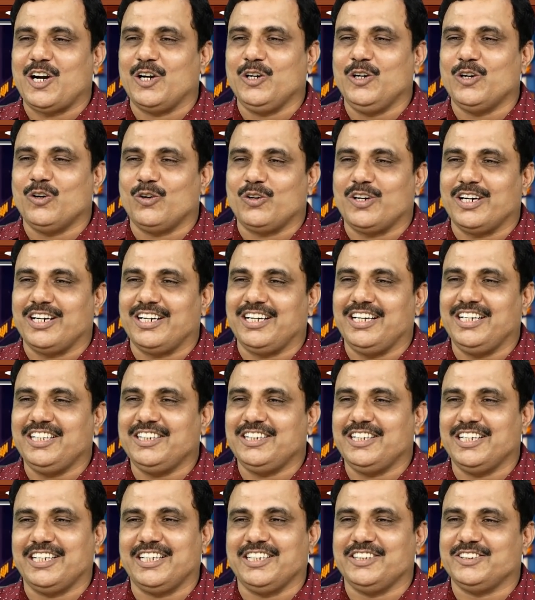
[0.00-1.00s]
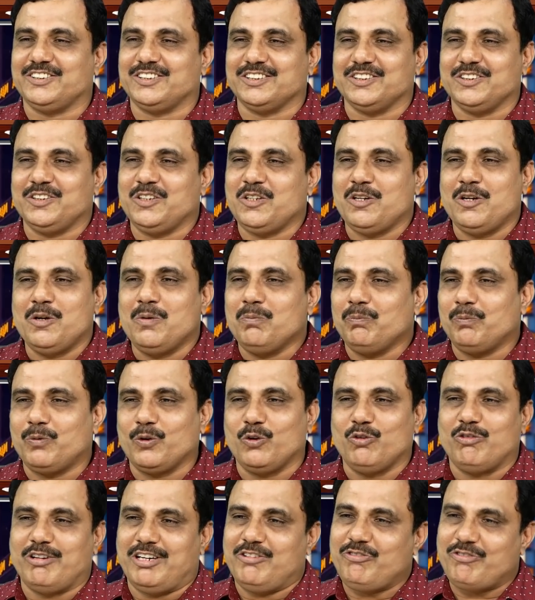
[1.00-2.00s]
అన్డౌటెడ్లీ దట్ ఈస్
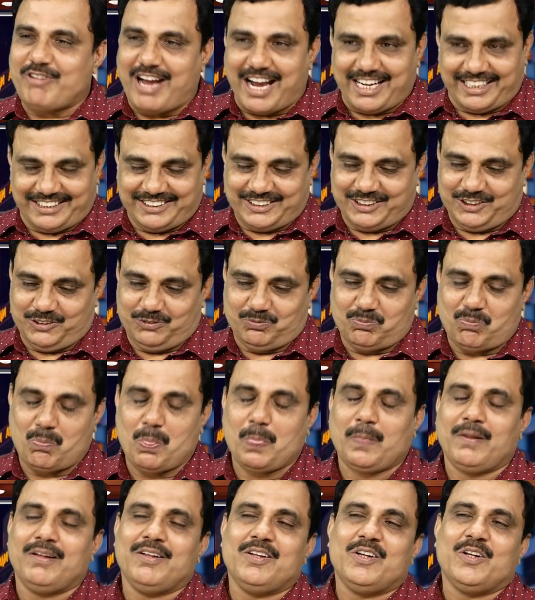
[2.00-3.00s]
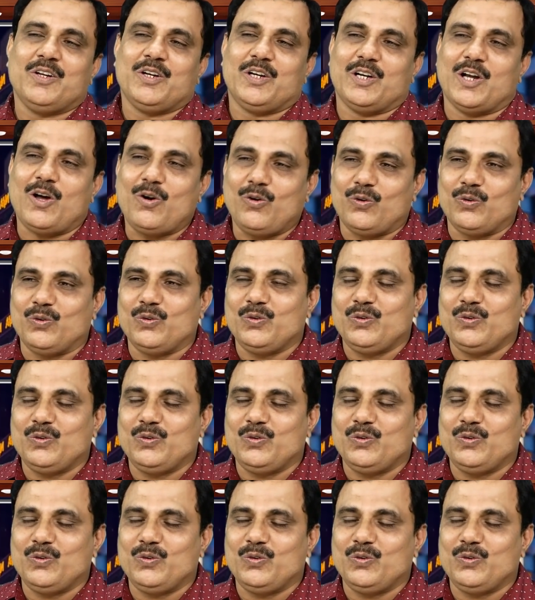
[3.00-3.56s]
అండ్ ఫ్యాక్ట్ నౌ